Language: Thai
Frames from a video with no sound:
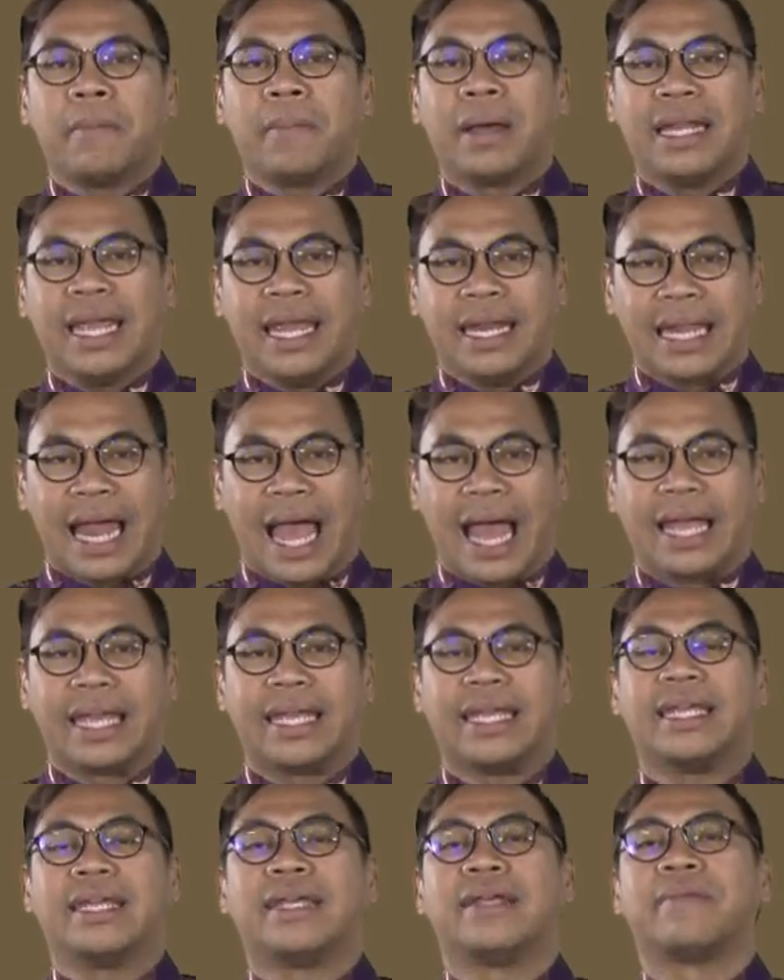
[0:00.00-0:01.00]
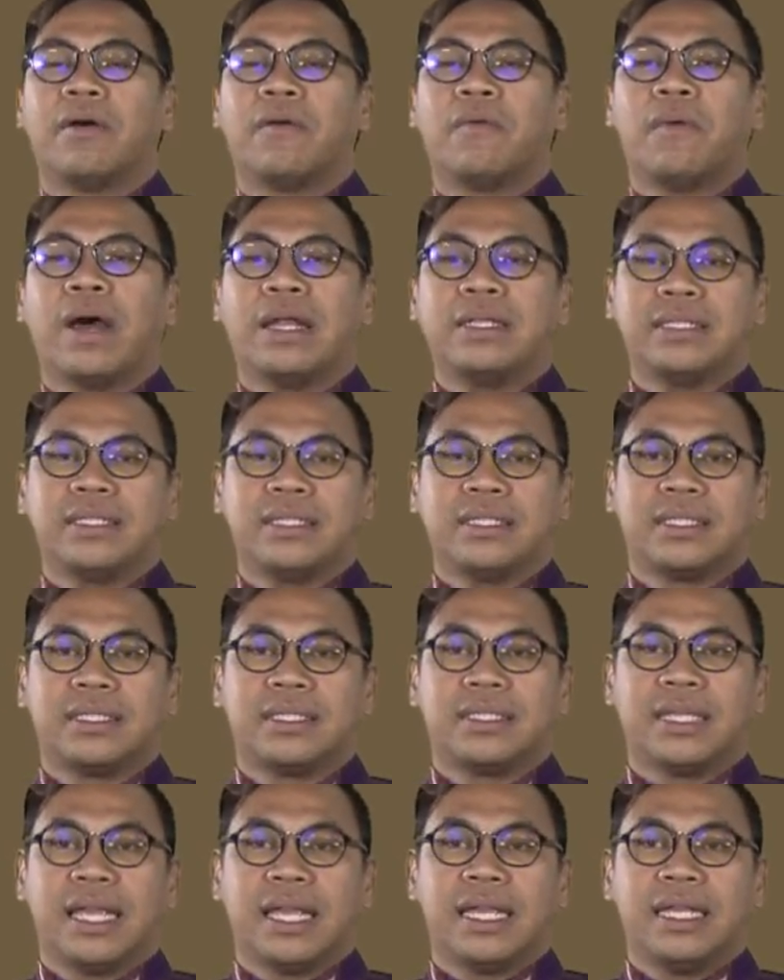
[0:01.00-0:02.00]
ประเทศไทย วัด
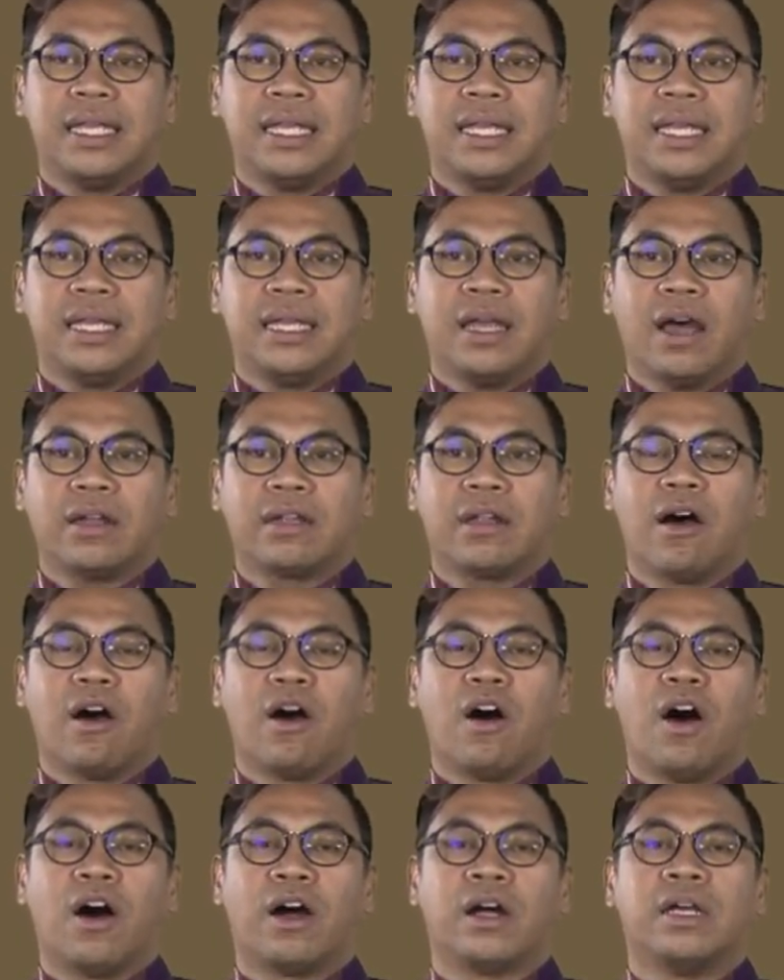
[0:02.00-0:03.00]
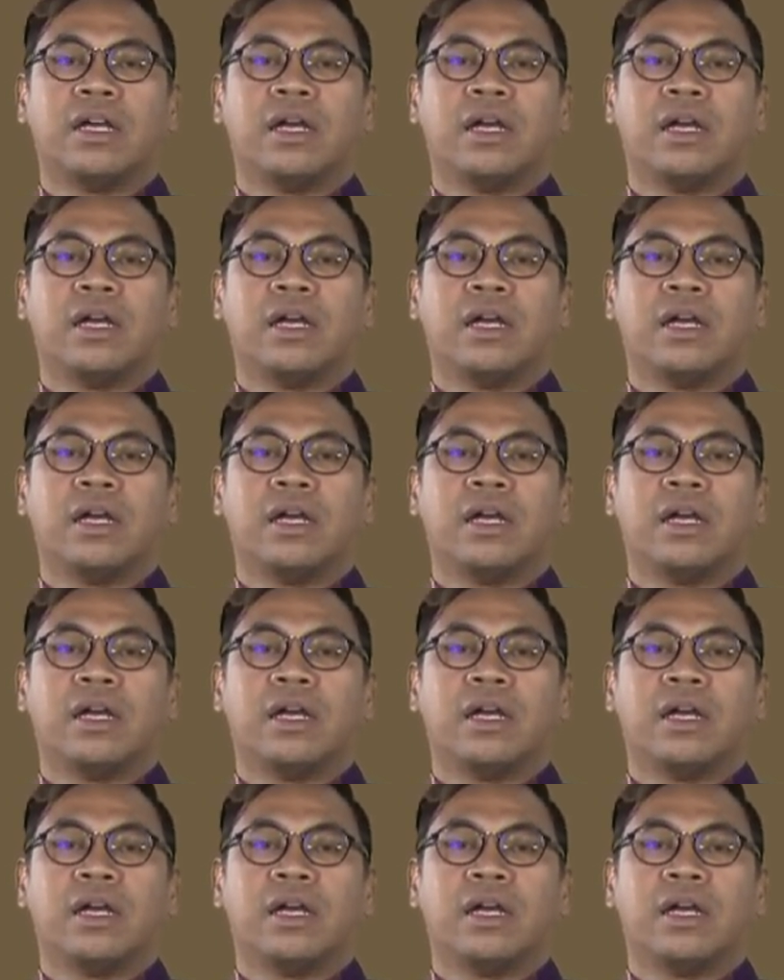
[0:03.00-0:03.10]
เจดียอดทอง